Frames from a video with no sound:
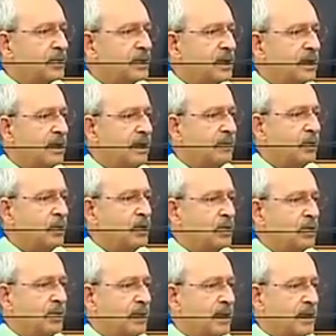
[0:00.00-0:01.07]

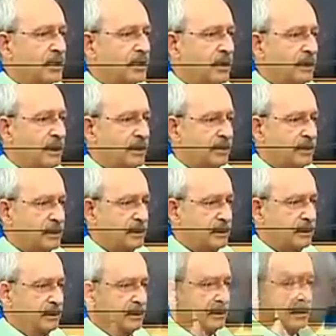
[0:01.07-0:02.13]
Suriye bölünsün.
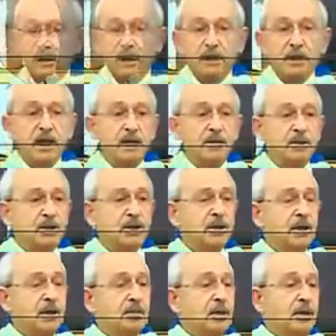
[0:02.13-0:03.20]
Oradan
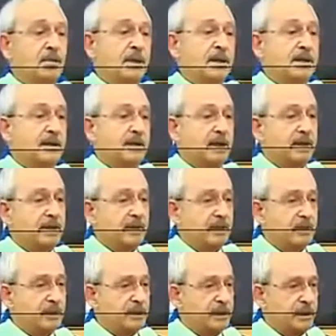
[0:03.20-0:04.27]
Türkiye'nin bölünmesi
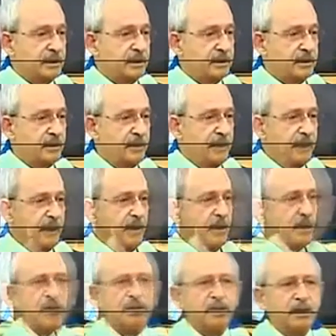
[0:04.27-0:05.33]
için PKK'ya
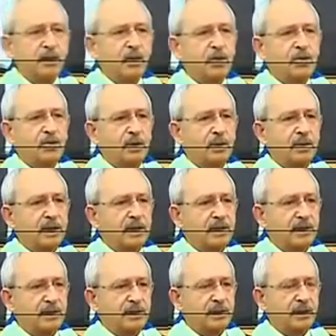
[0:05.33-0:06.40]
sağlam bir
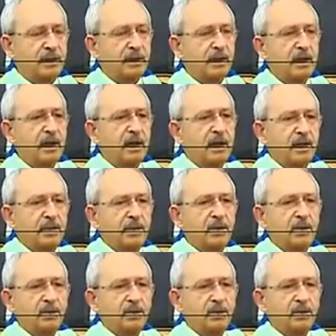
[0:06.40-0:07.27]
alan açılsın.